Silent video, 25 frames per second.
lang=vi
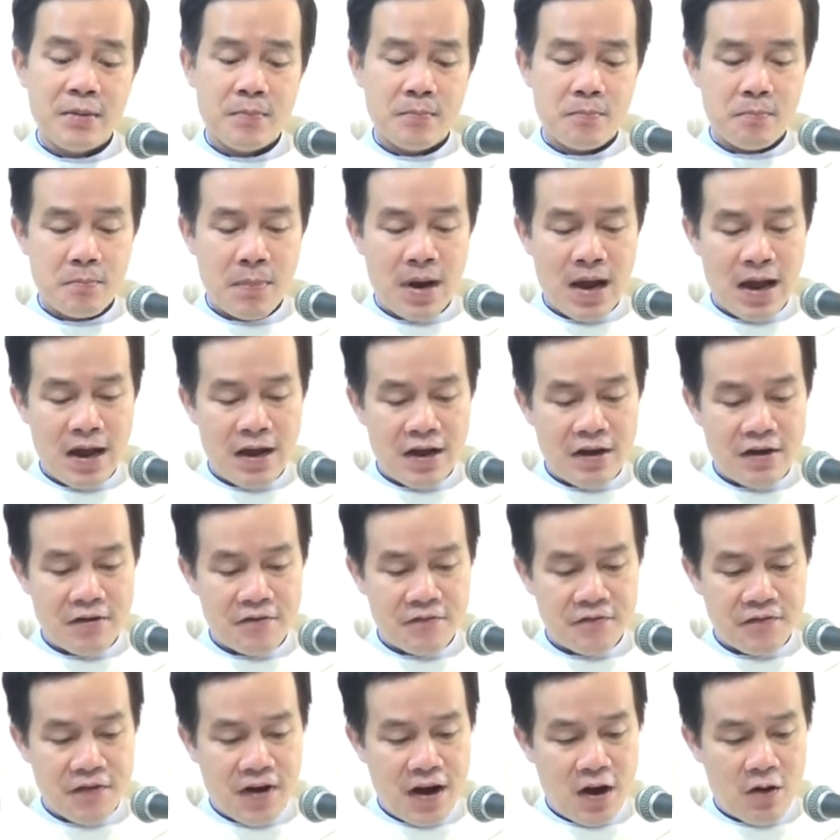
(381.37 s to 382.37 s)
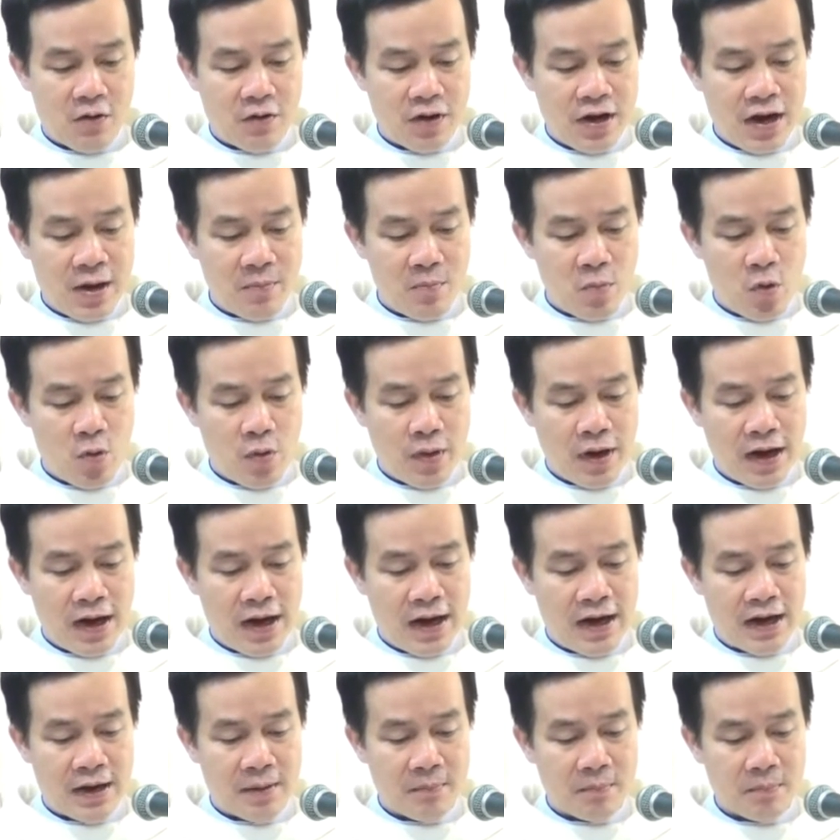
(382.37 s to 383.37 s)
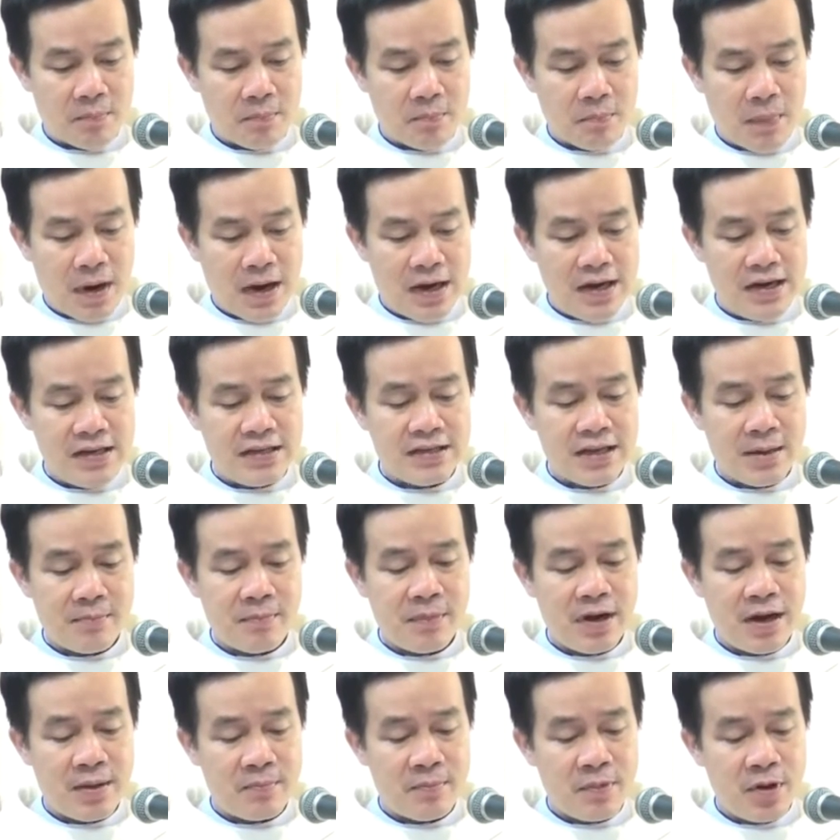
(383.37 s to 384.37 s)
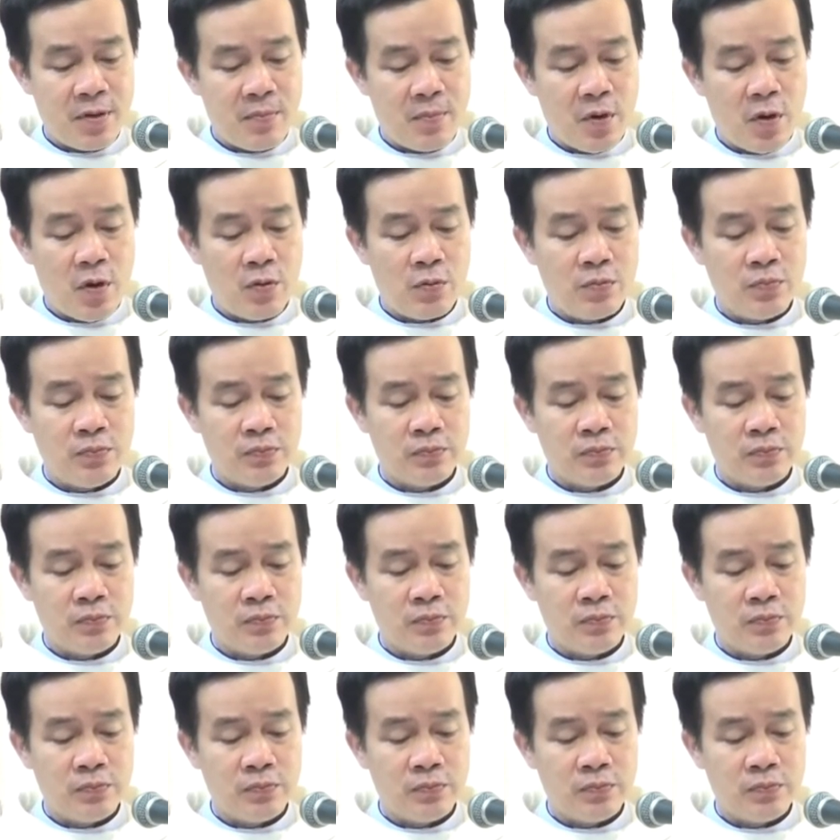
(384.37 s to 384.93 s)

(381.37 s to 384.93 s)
mà vào năm một nghìn bảy trăm năm mươi tư,